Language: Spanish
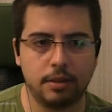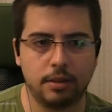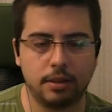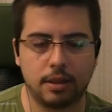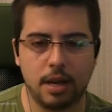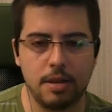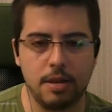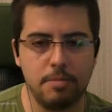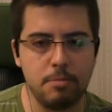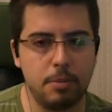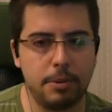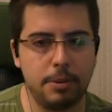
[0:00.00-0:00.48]

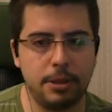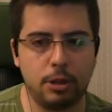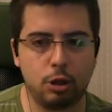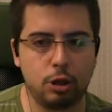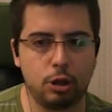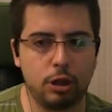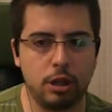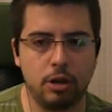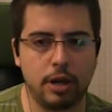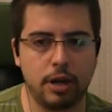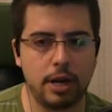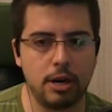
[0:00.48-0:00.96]
Hay momentos,
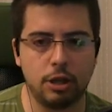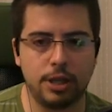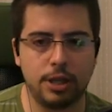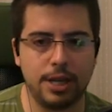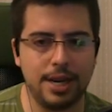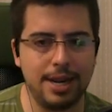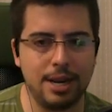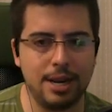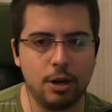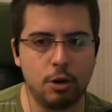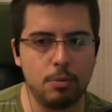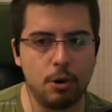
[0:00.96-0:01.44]
tío, que no sé
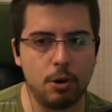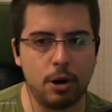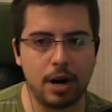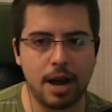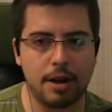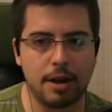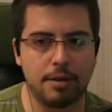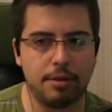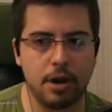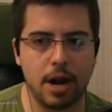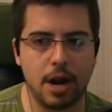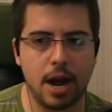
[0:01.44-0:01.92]
ni cómo
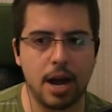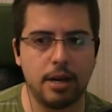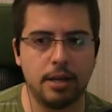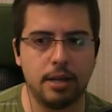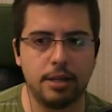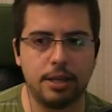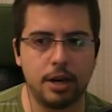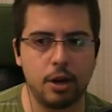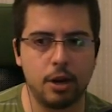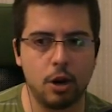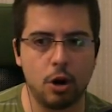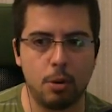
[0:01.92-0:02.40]
reaccionar, en
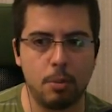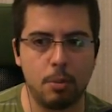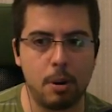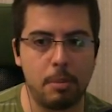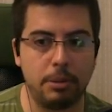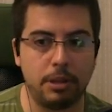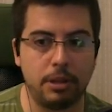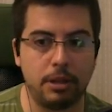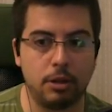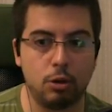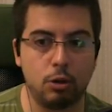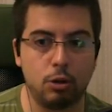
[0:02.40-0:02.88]
serio.
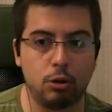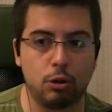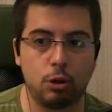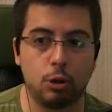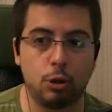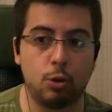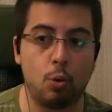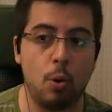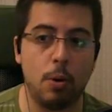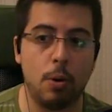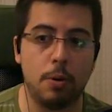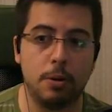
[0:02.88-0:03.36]
Normalmente con otros
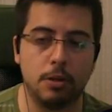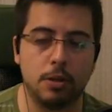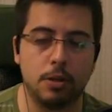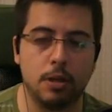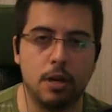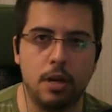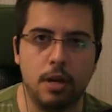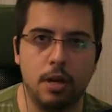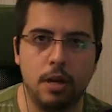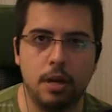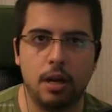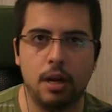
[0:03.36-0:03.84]
juegos
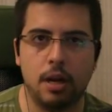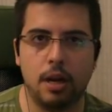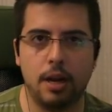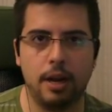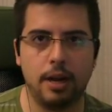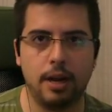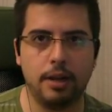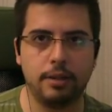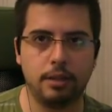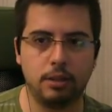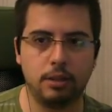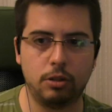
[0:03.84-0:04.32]
eh,
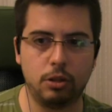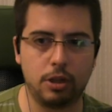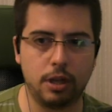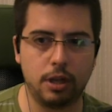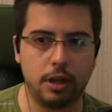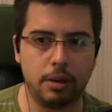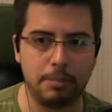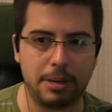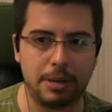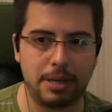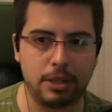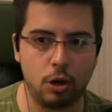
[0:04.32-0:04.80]
intento ser
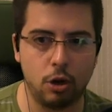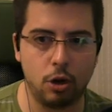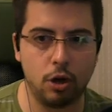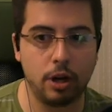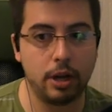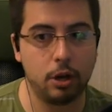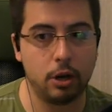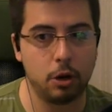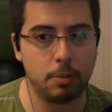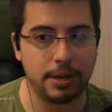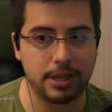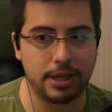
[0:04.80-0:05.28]
más
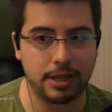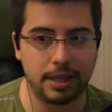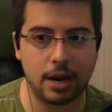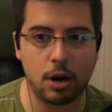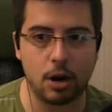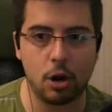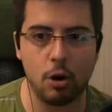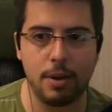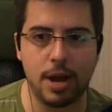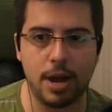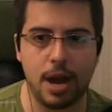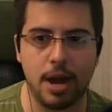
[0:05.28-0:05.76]
lógico,
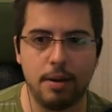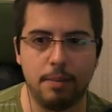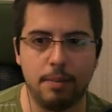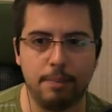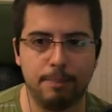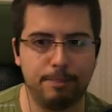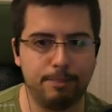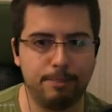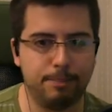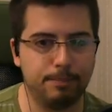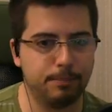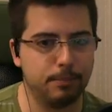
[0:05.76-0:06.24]
pensarlo bien.
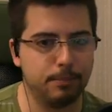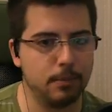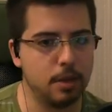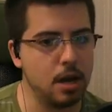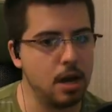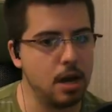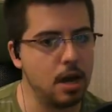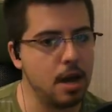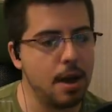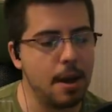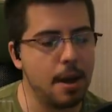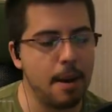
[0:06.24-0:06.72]

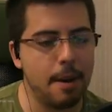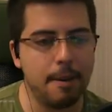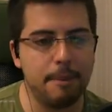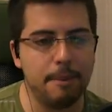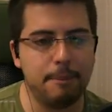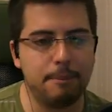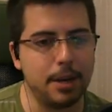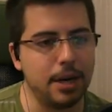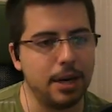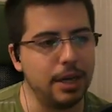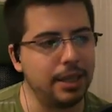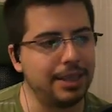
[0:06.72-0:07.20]

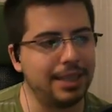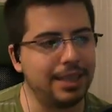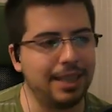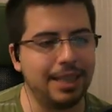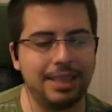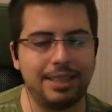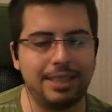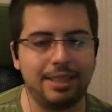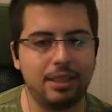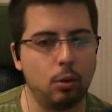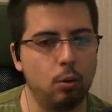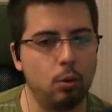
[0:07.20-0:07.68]
Pero es que en
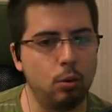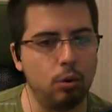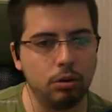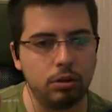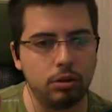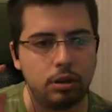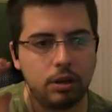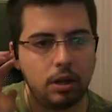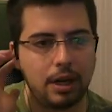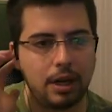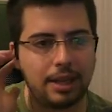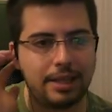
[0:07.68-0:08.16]
este juego,
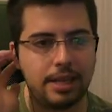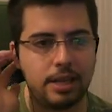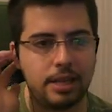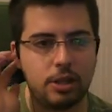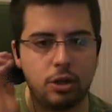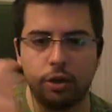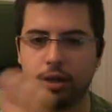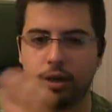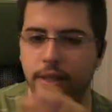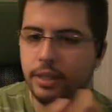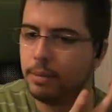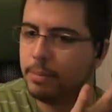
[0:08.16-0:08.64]
tío, la
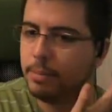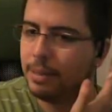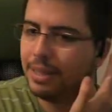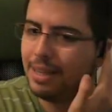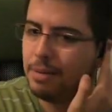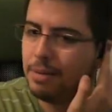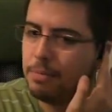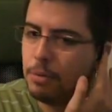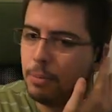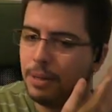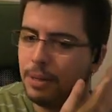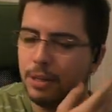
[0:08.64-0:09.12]
tensión que te mete
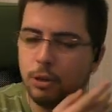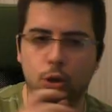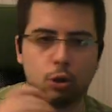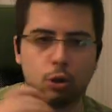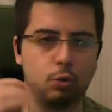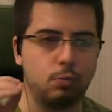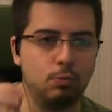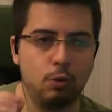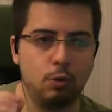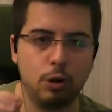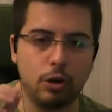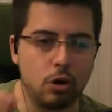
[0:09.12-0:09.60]
en momentos
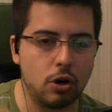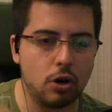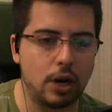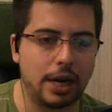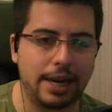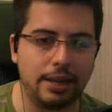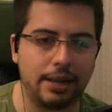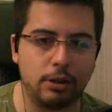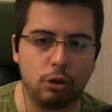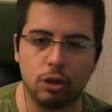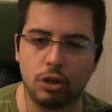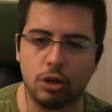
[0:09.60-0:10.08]
muy
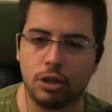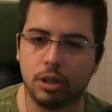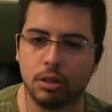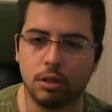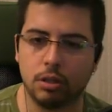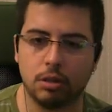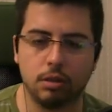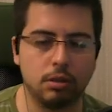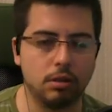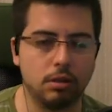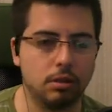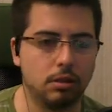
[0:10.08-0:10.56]
concretos
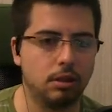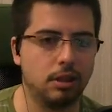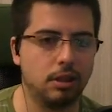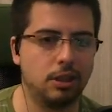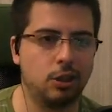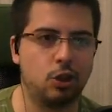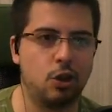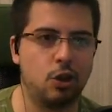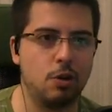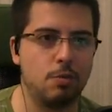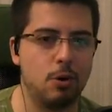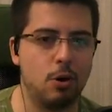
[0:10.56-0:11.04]
es
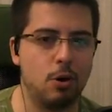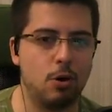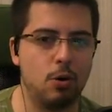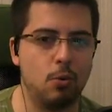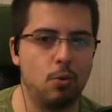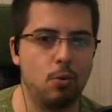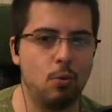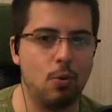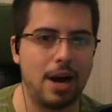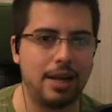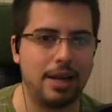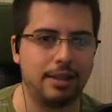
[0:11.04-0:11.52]
como,
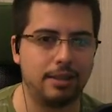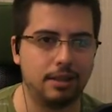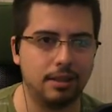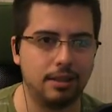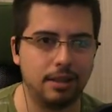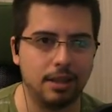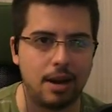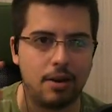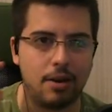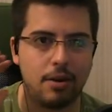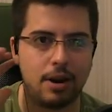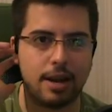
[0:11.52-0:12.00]
guau,
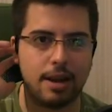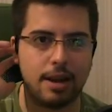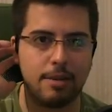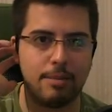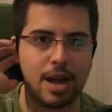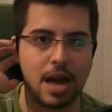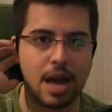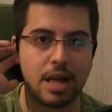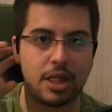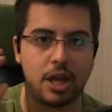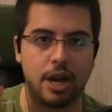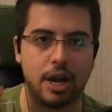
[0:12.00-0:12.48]
¿ahora qué voy
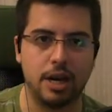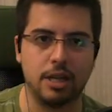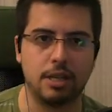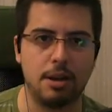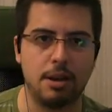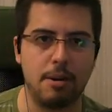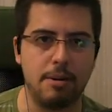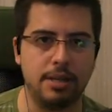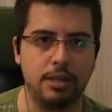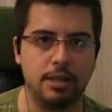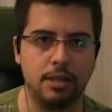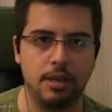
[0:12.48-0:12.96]
a hacer,
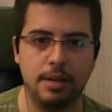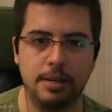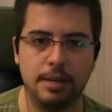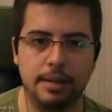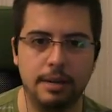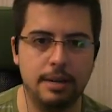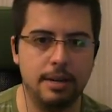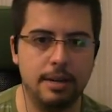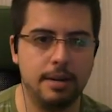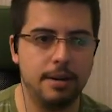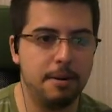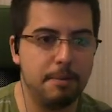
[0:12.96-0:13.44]
sabes?
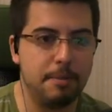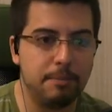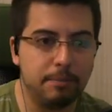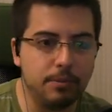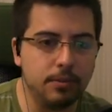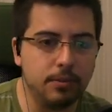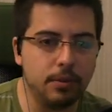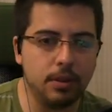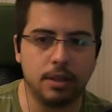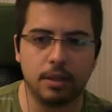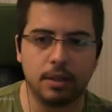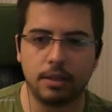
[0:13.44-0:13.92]

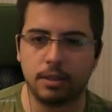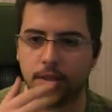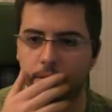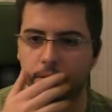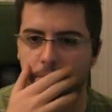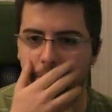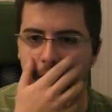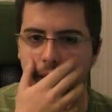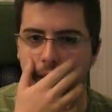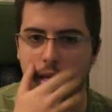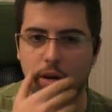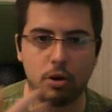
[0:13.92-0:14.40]
Y
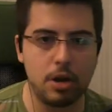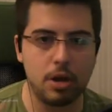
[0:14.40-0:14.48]
me dejo